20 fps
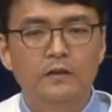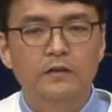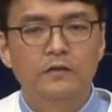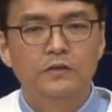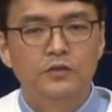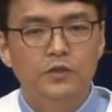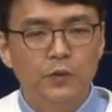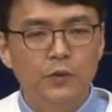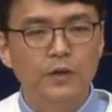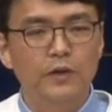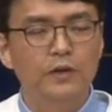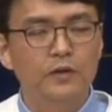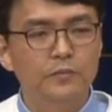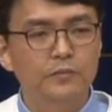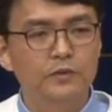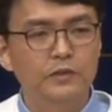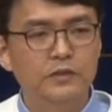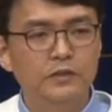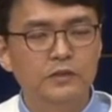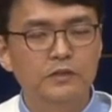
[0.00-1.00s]
저와
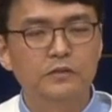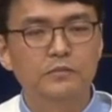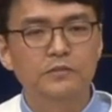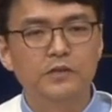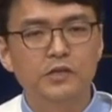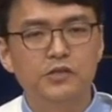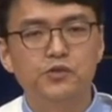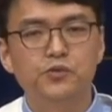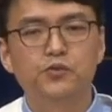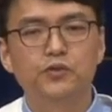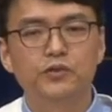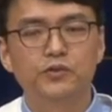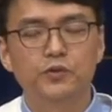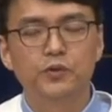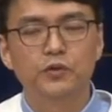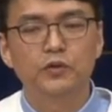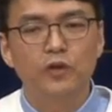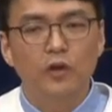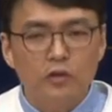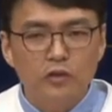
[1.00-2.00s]
여러분이 지금 예수
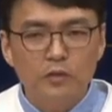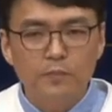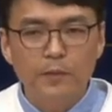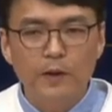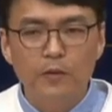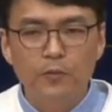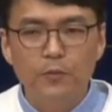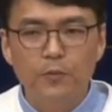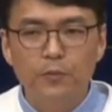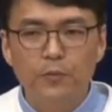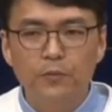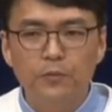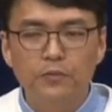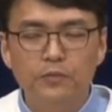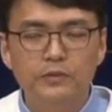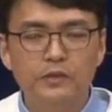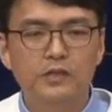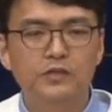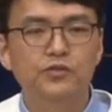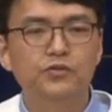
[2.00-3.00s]
그리스도를 영접하고
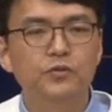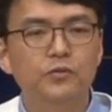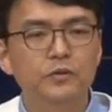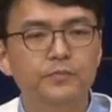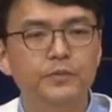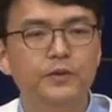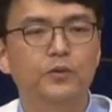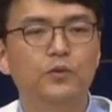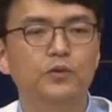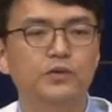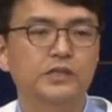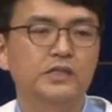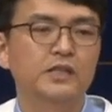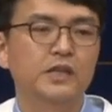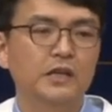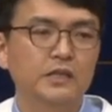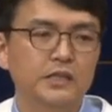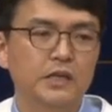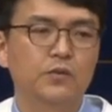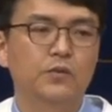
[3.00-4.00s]
예수님을 믿고
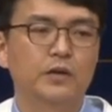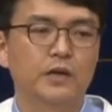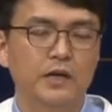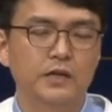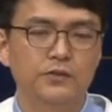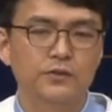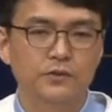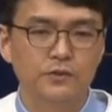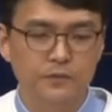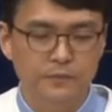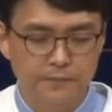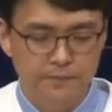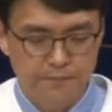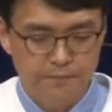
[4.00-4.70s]
신앙생활을 하죠.